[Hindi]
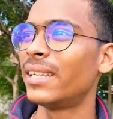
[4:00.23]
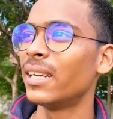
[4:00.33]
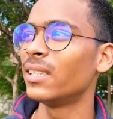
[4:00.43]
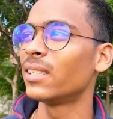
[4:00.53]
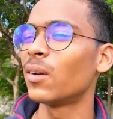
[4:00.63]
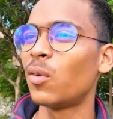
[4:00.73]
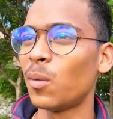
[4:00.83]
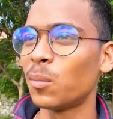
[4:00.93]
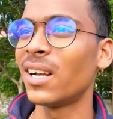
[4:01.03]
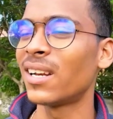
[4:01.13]
देखिए जिनका
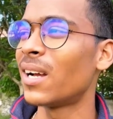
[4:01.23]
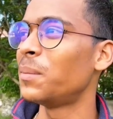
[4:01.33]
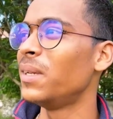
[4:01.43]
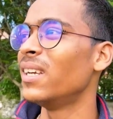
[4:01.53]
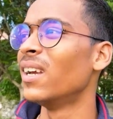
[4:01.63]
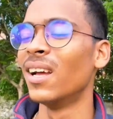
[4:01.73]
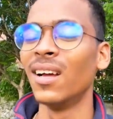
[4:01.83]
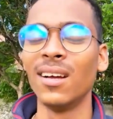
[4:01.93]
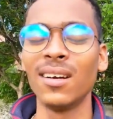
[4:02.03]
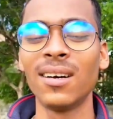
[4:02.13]
फॉर्म चल रहा है अभी
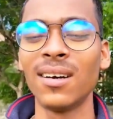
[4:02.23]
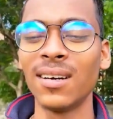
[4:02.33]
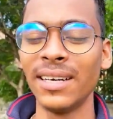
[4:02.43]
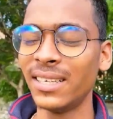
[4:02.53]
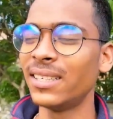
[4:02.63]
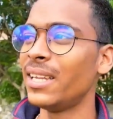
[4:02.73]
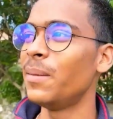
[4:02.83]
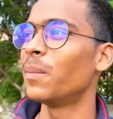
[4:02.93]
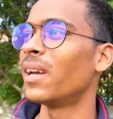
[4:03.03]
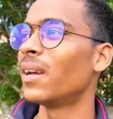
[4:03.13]
इंडियन
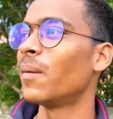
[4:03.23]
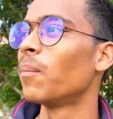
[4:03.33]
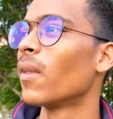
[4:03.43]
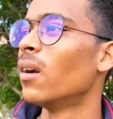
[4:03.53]
टीम में